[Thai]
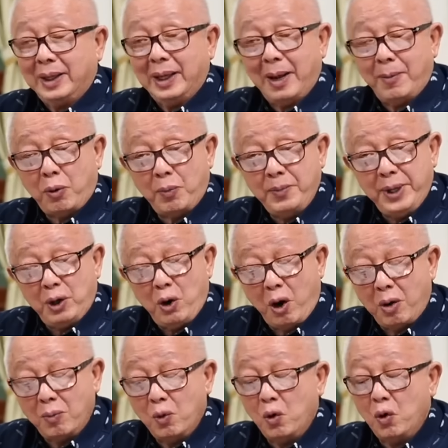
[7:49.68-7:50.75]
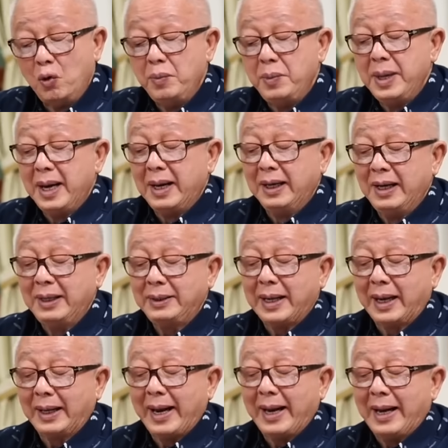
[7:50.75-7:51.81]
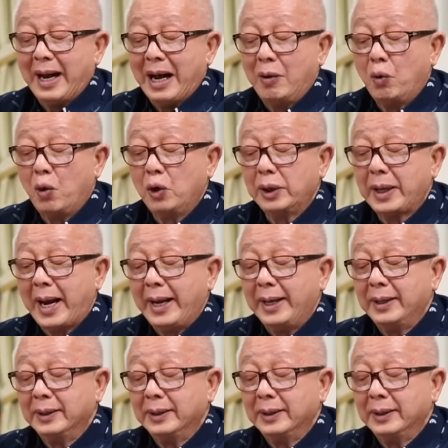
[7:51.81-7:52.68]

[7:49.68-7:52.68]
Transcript: แล้วผมมีข้อมูลเบื้องลึกจากแหล่งข่าววงใน